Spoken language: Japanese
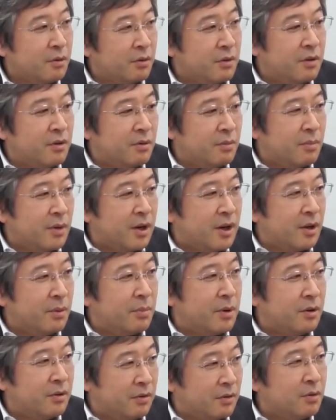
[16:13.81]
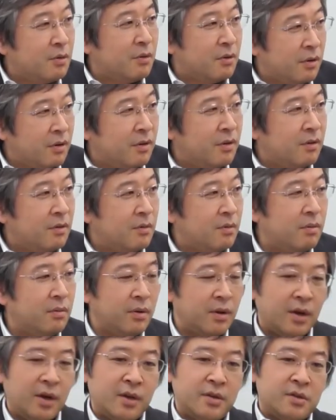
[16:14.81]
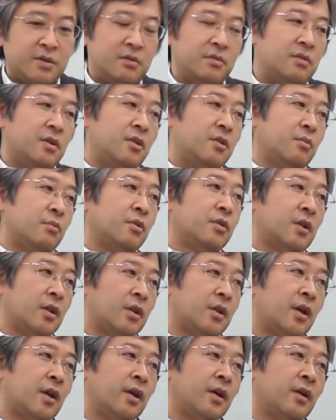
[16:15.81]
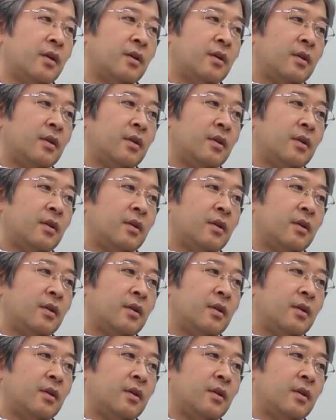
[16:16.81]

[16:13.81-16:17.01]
問いを学べるところ、これが必要だと思ってて、